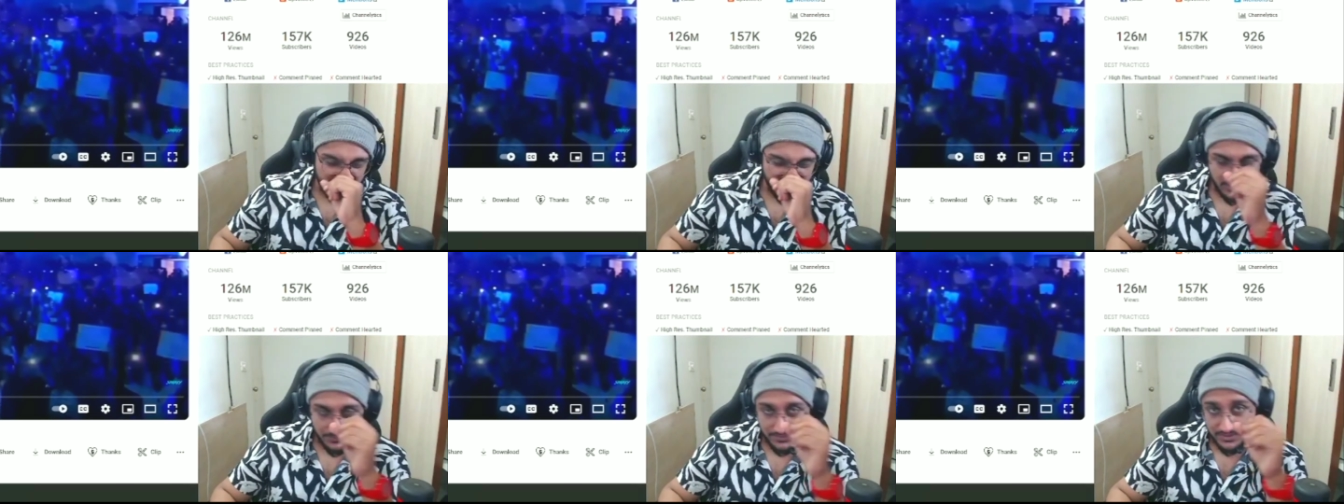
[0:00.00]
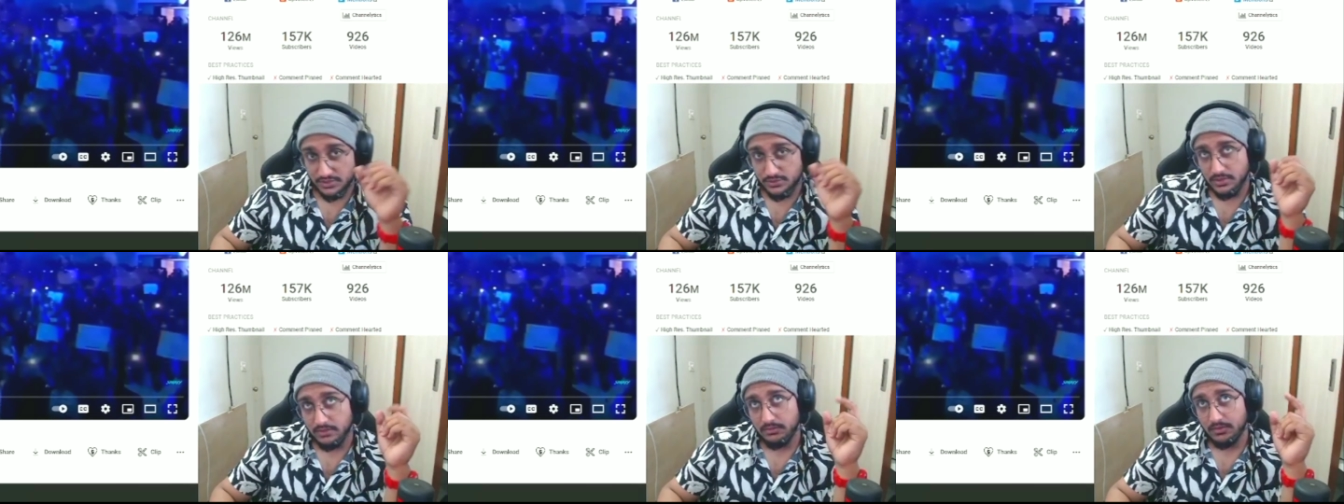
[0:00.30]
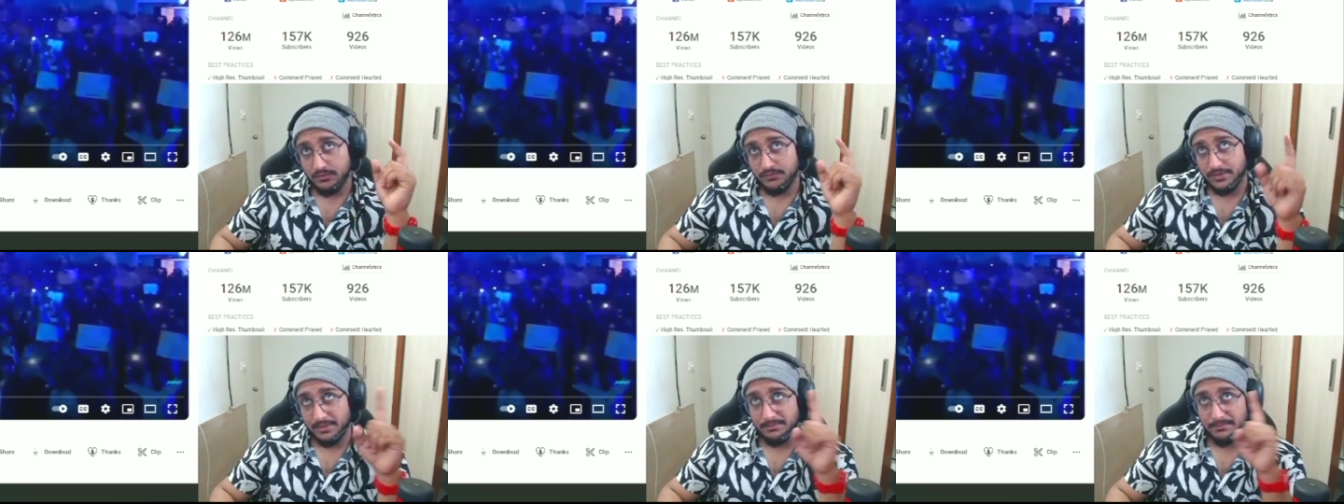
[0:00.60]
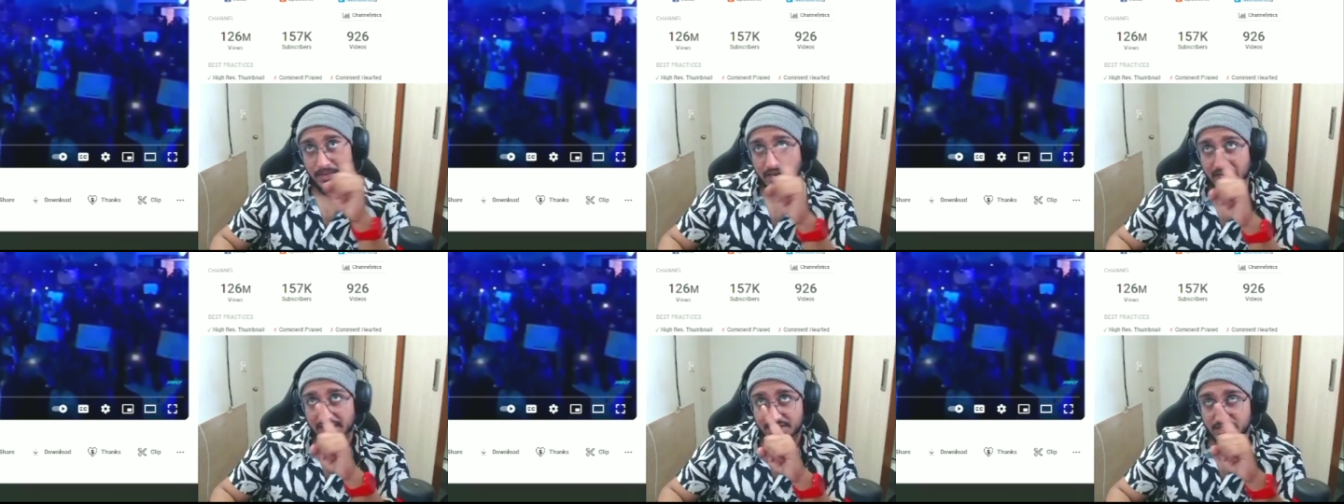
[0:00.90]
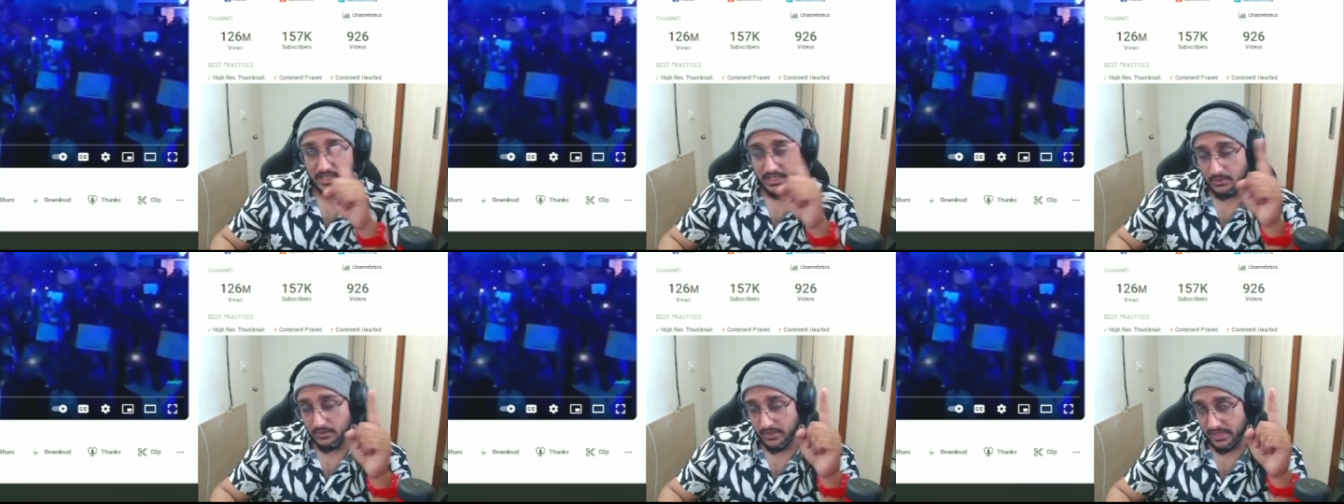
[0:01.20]
तो नेक्स्ट ऑफिशियल जो है वो
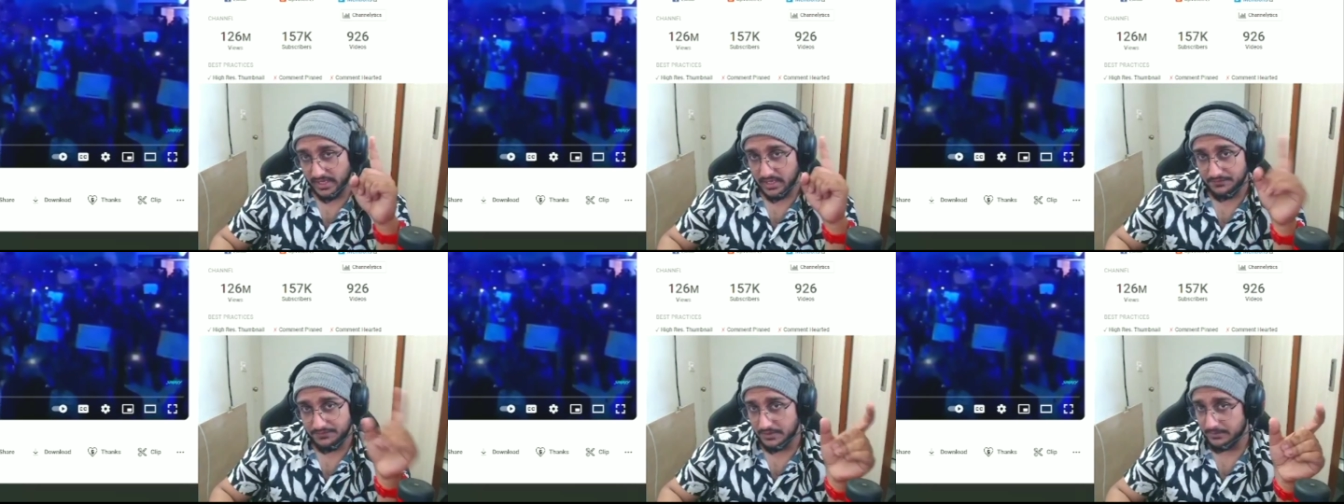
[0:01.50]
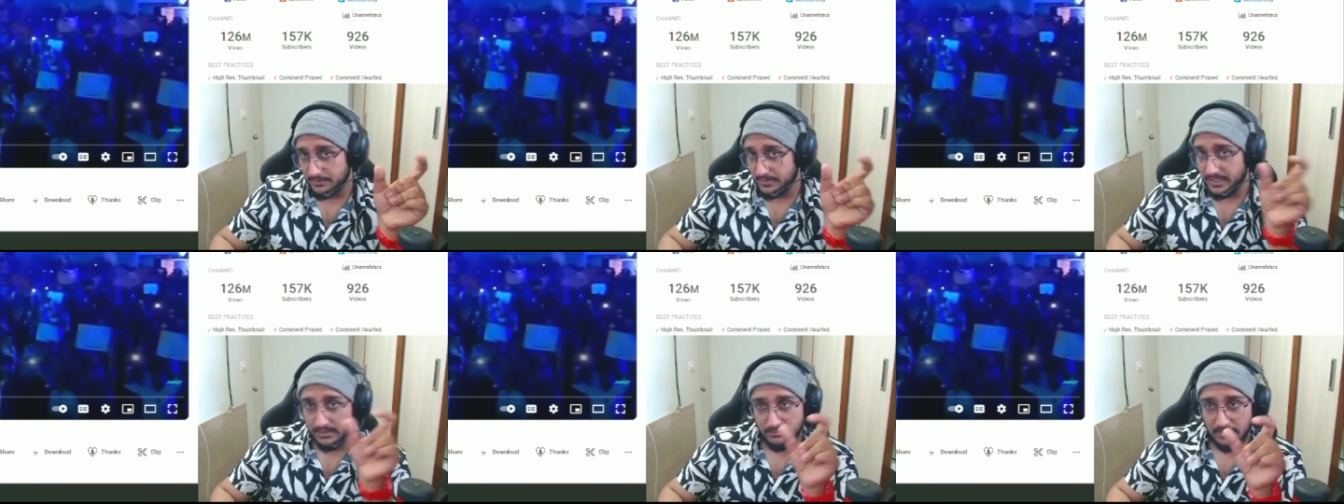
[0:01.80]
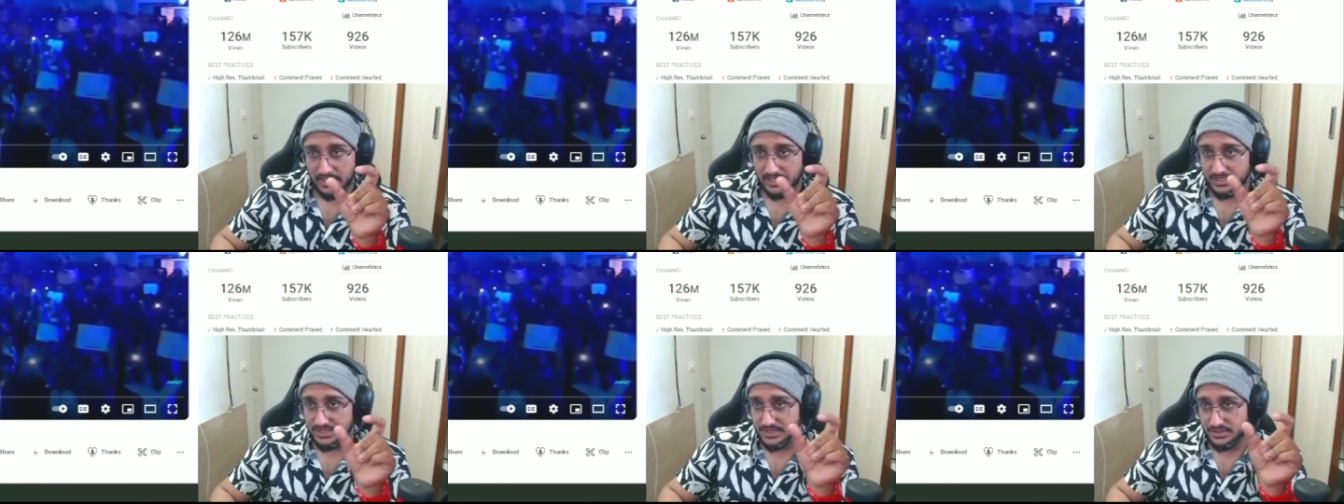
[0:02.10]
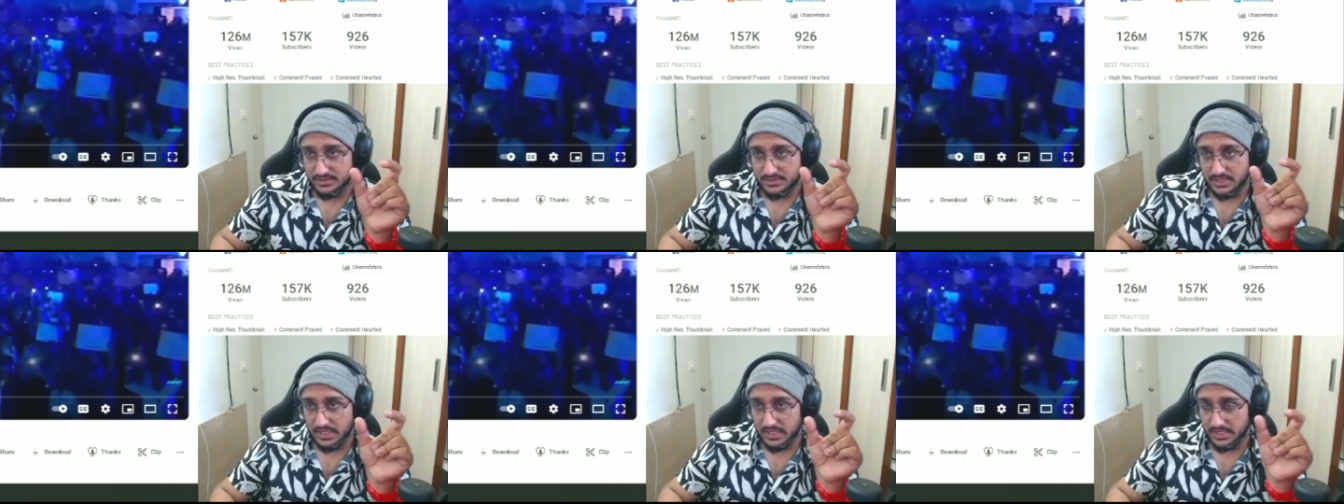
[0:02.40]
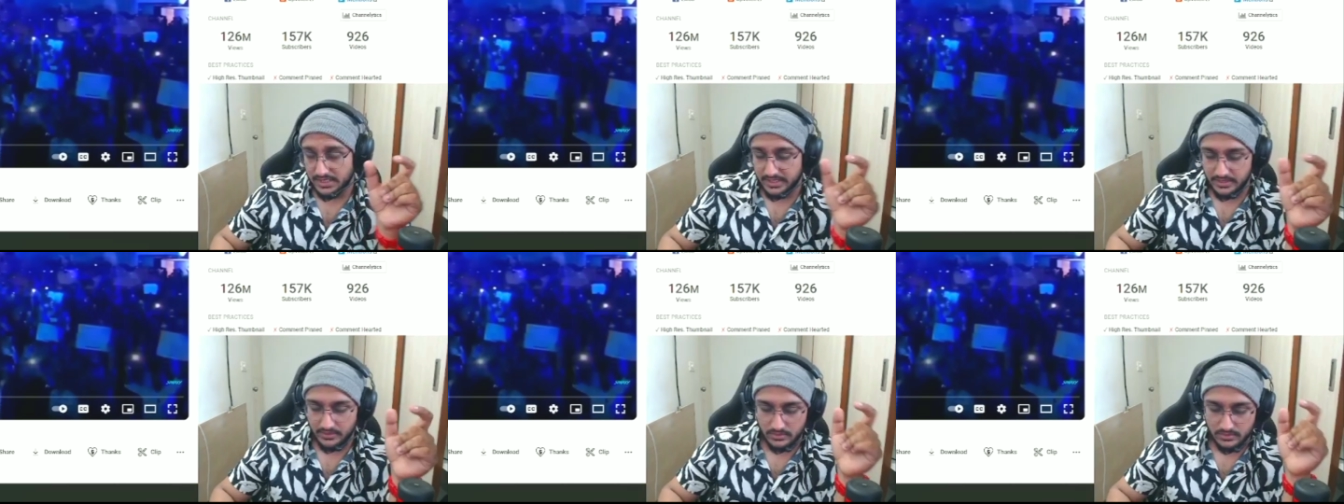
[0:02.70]
फेब मार्च के राउंड आएगा फेब एंड मार्च
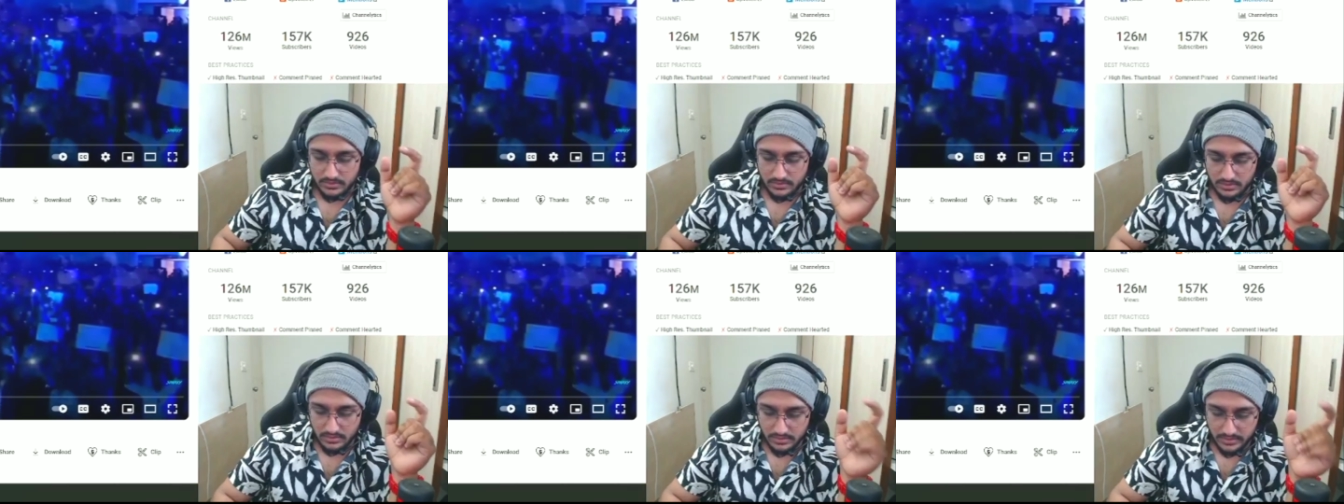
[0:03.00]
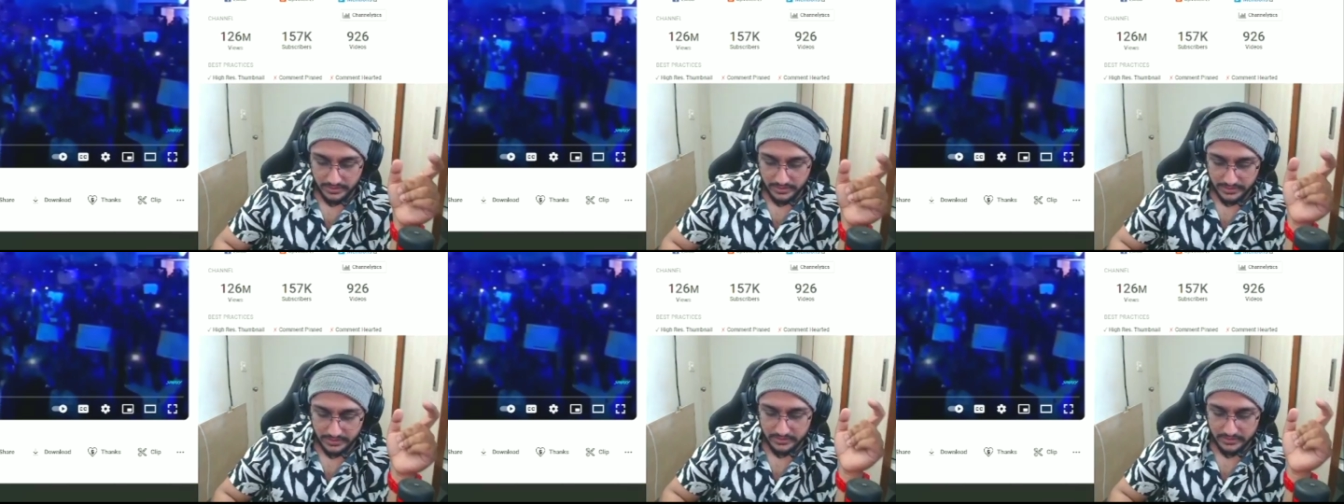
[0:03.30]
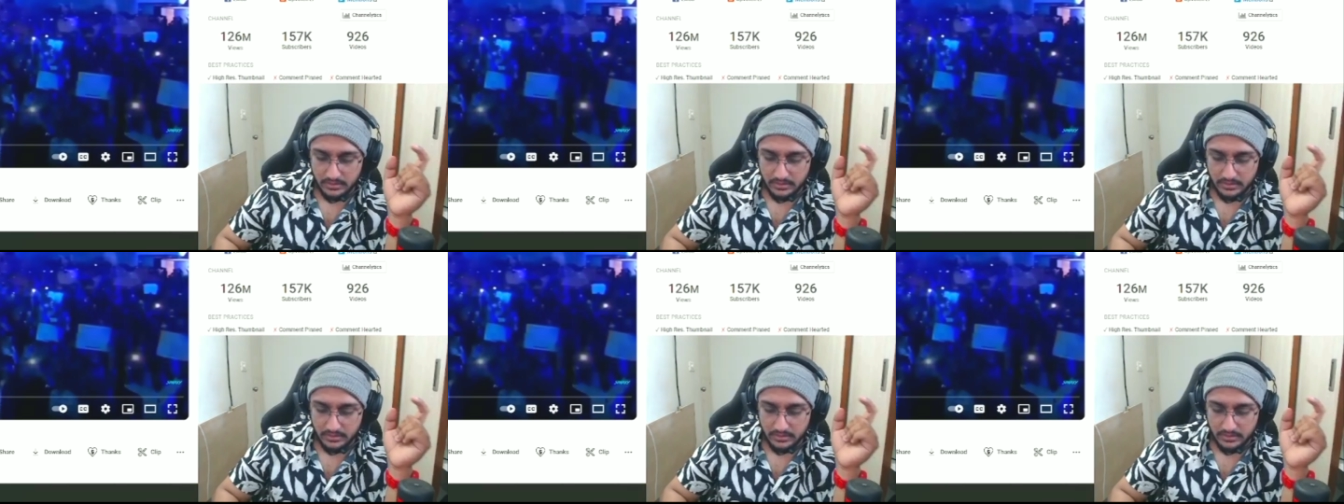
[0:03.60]
स्टार्ट के राउंड